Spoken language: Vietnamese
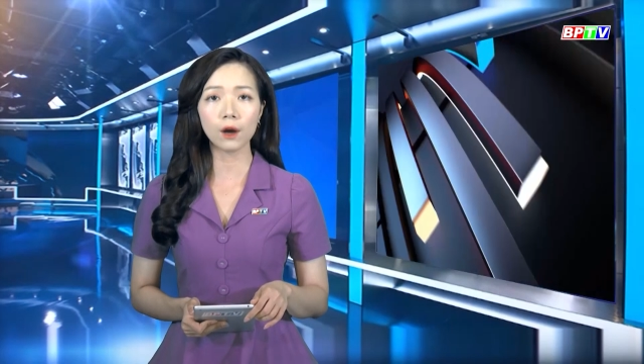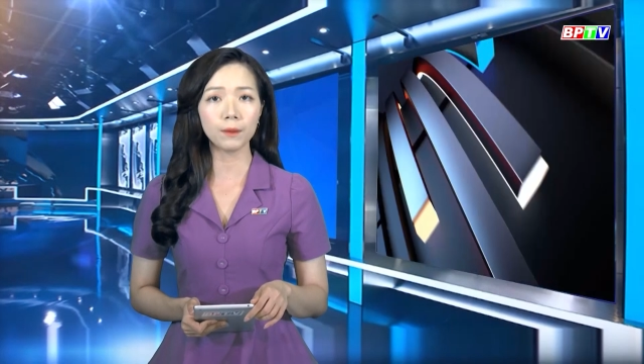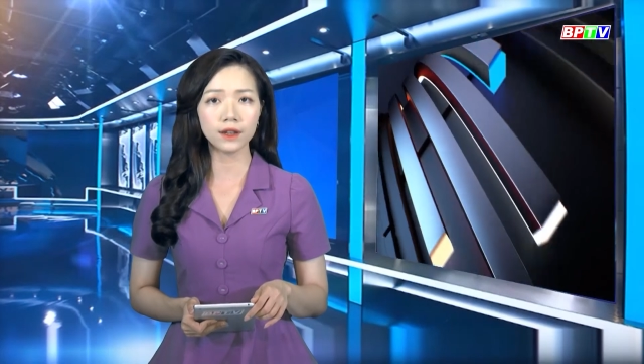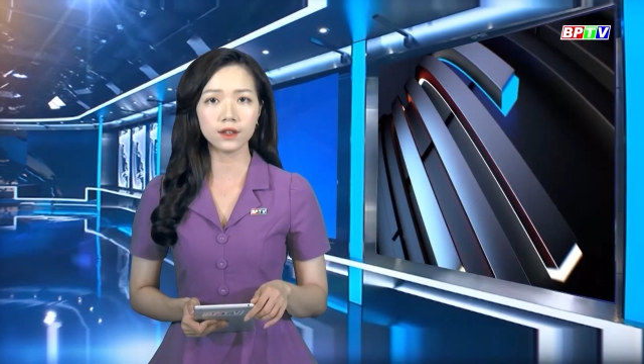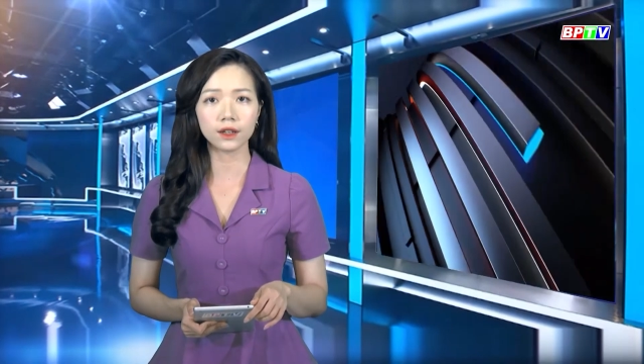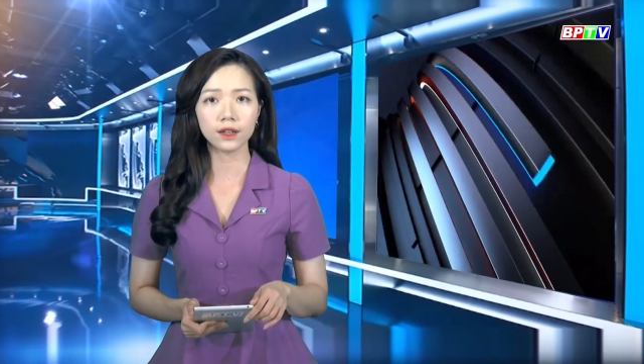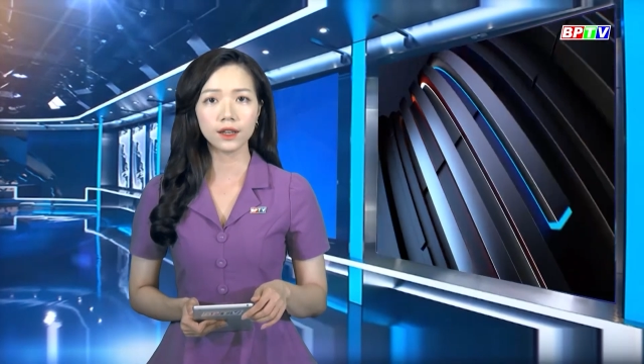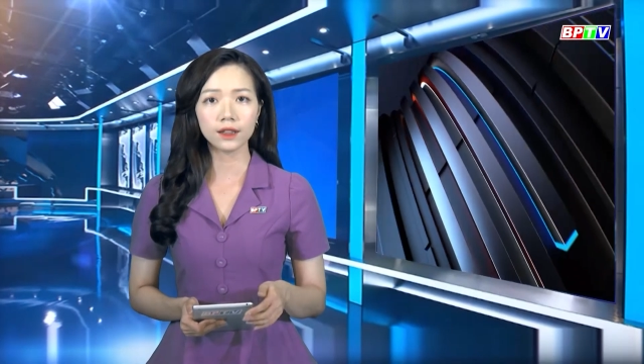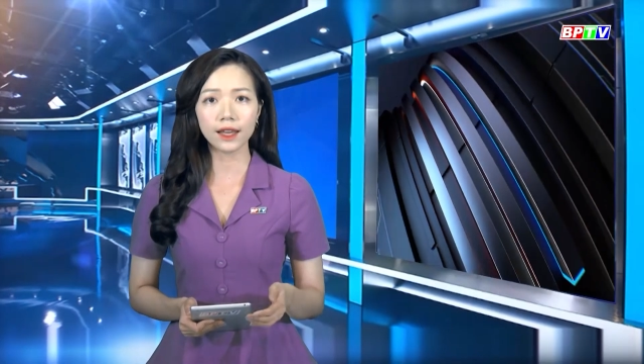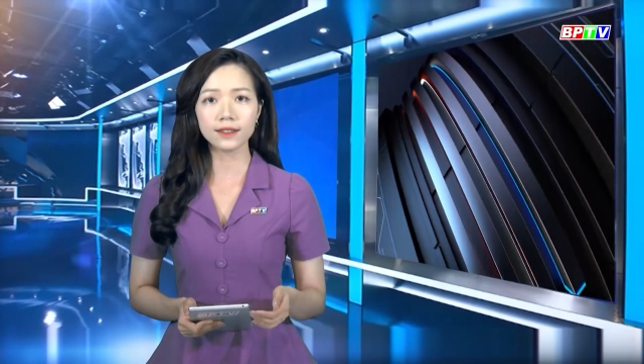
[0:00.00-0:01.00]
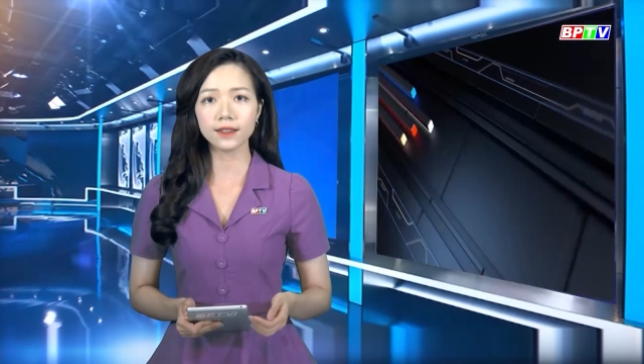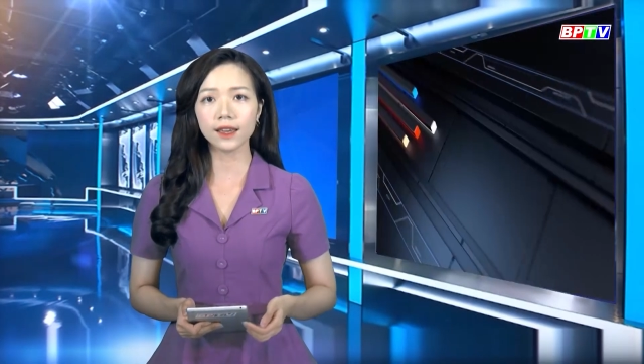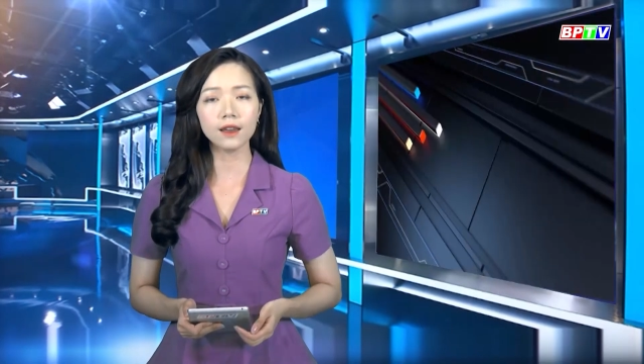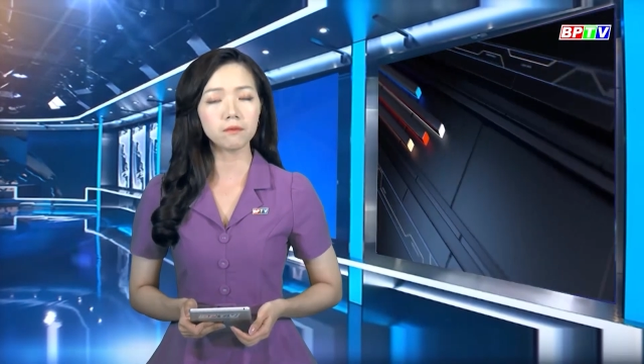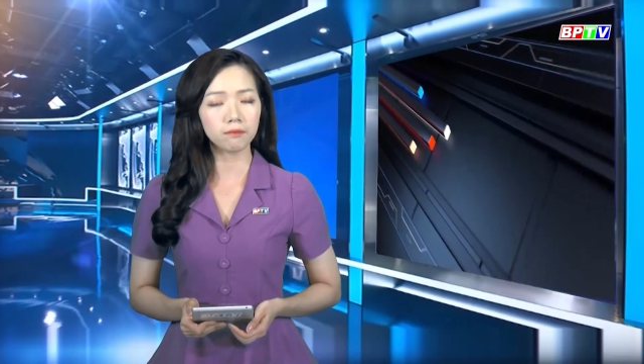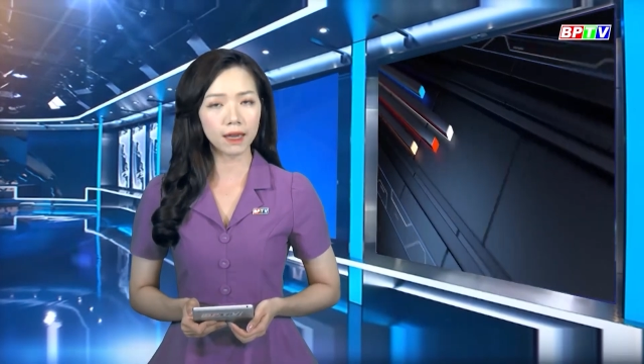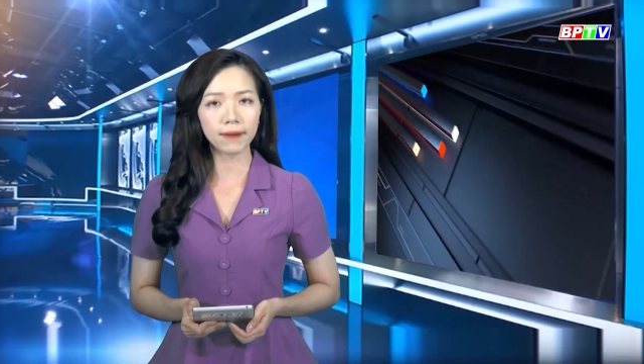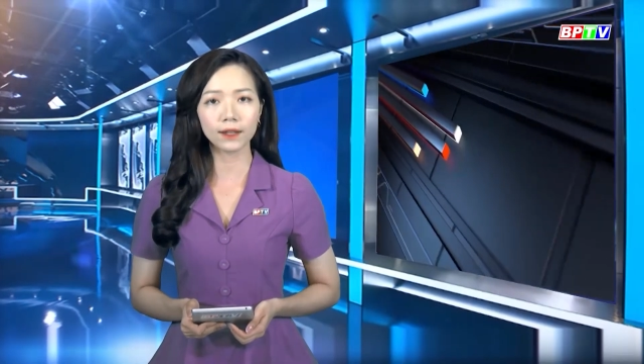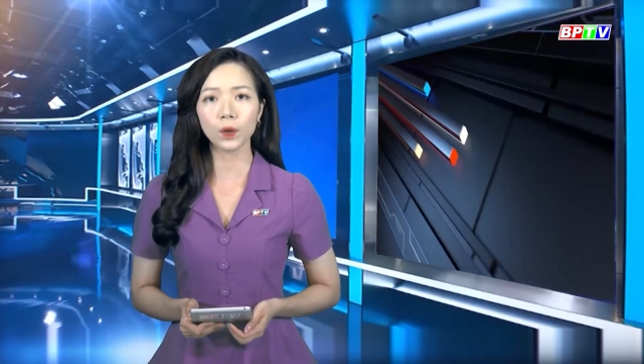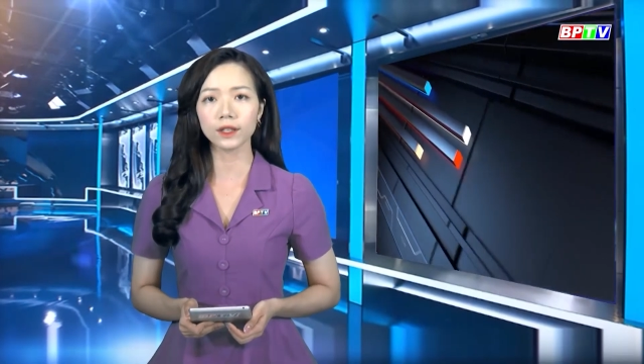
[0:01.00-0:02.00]
ao bên đường. Tài xế
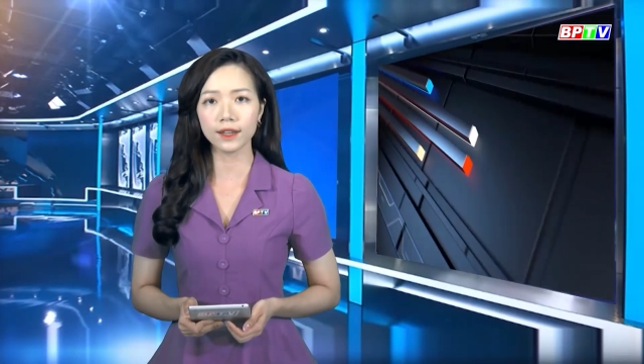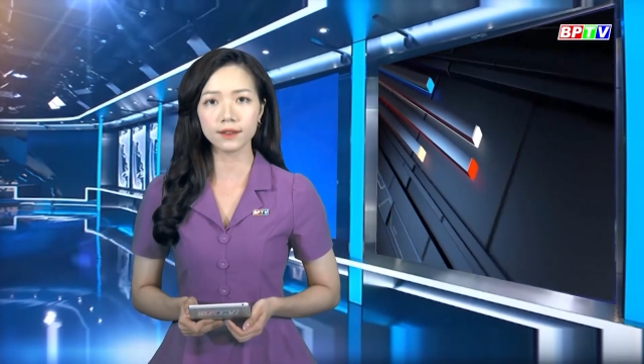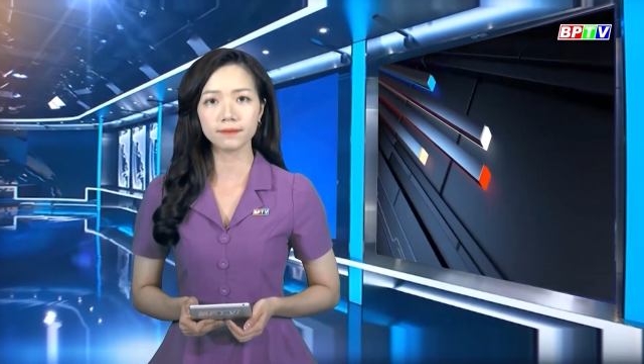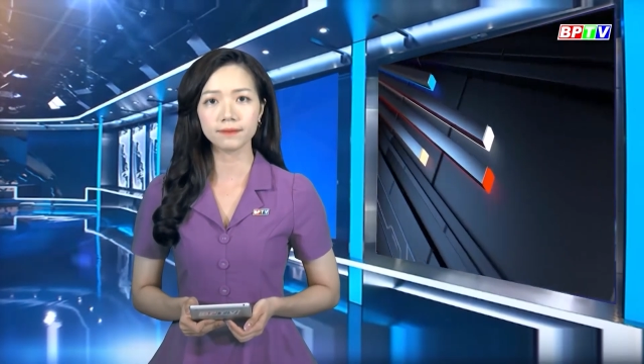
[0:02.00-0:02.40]
may mắn thoát chết.